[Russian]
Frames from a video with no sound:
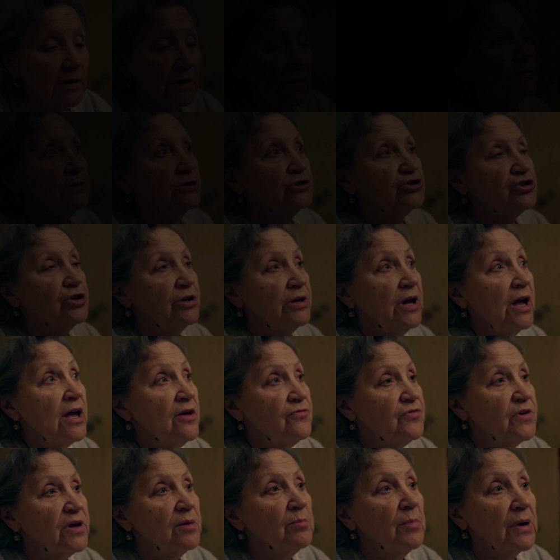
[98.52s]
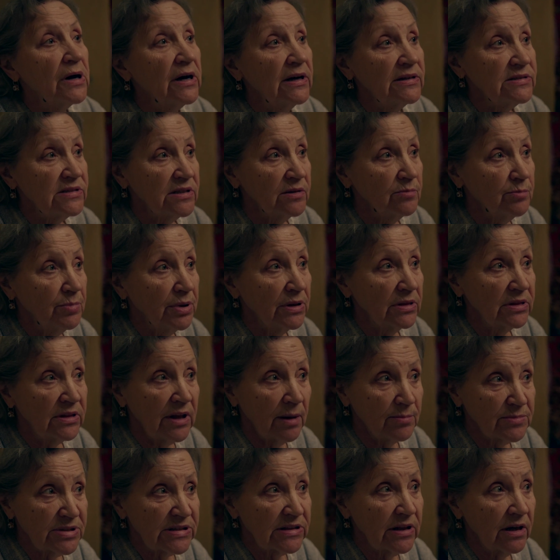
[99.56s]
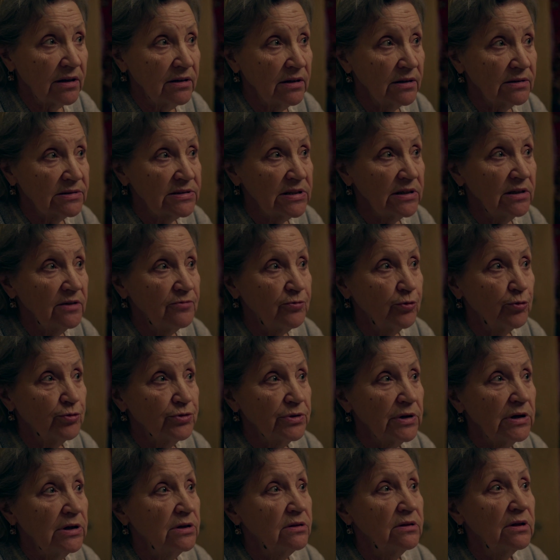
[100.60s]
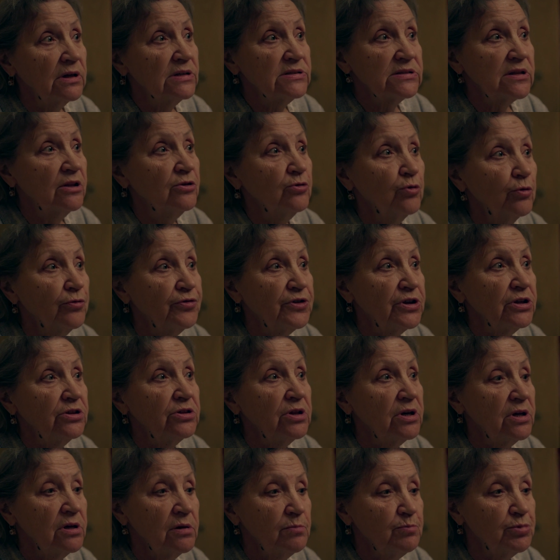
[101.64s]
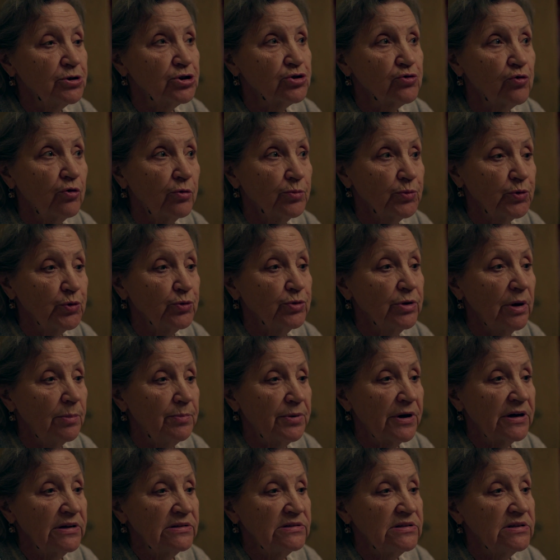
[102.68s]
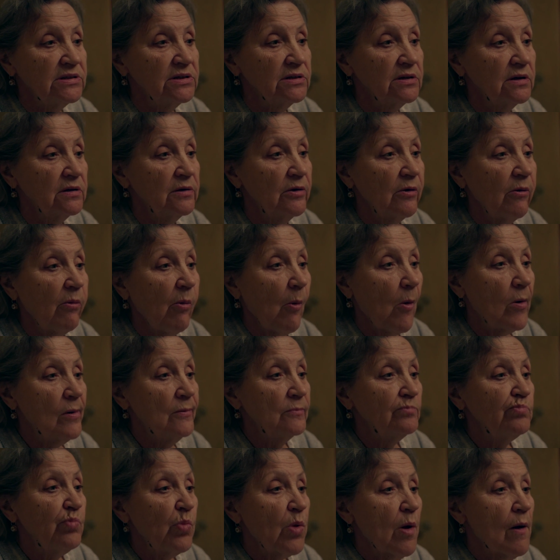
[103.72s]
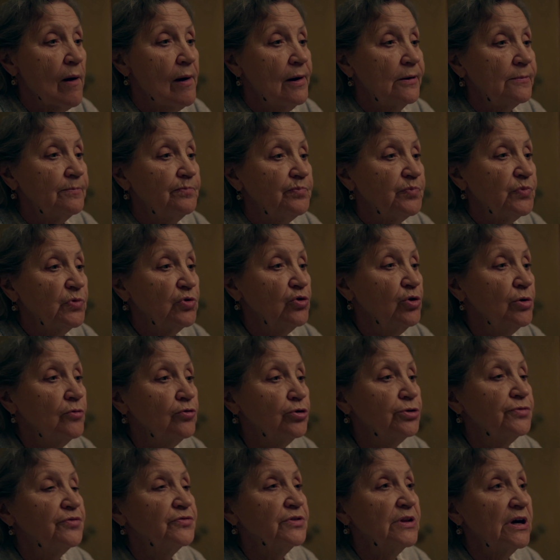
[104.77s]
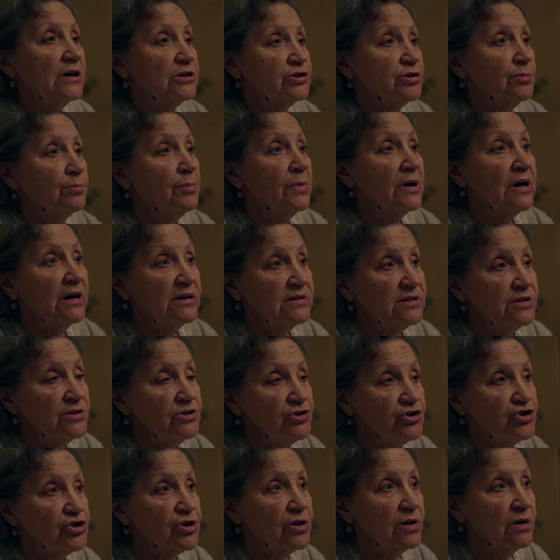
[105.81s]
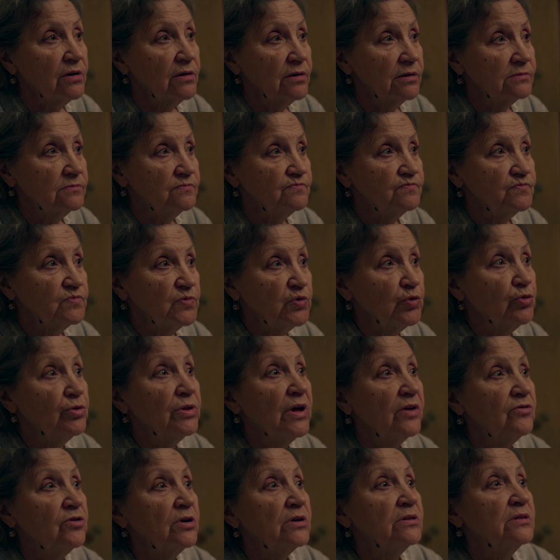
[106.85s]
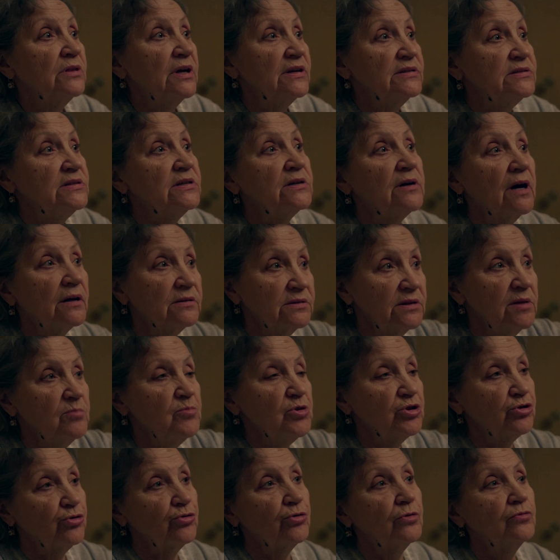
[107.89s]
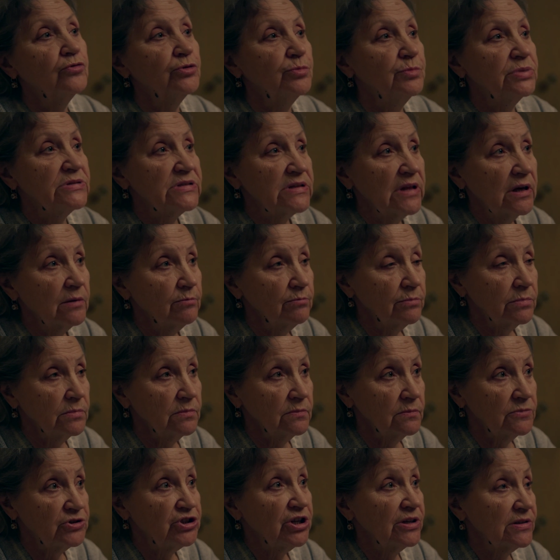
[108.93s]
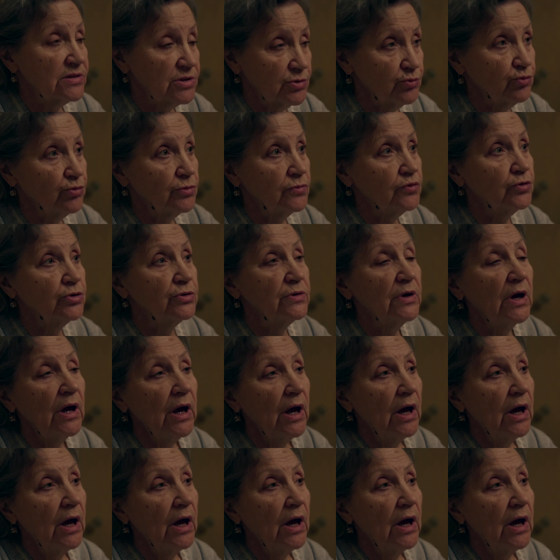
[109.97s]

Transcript: на Ширяевке магазин был, там стоял телефон. Это остановки три, пешком туда пройти. Ну и вот в нашем магазинчике – ну, наверное, дойти как до метро. Вот сейчас тут вот